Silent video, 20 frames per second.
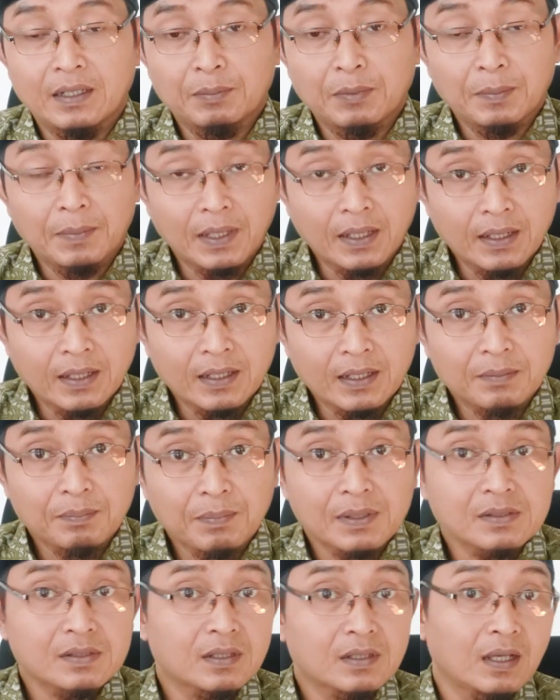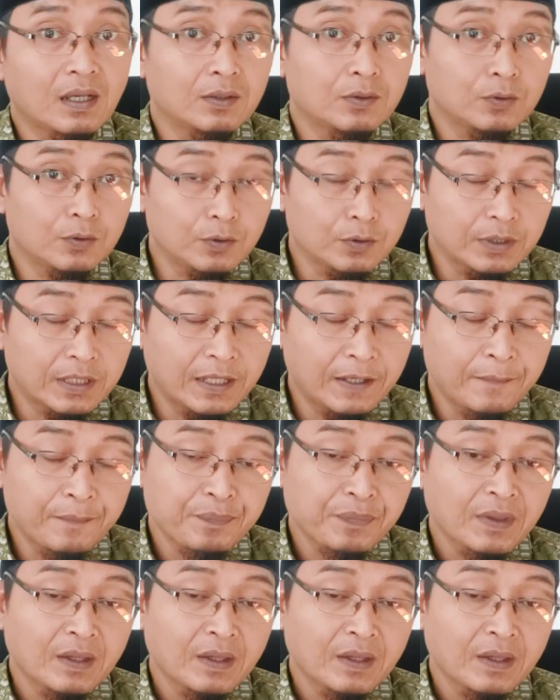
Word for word: ini memahar pastikan dulu ya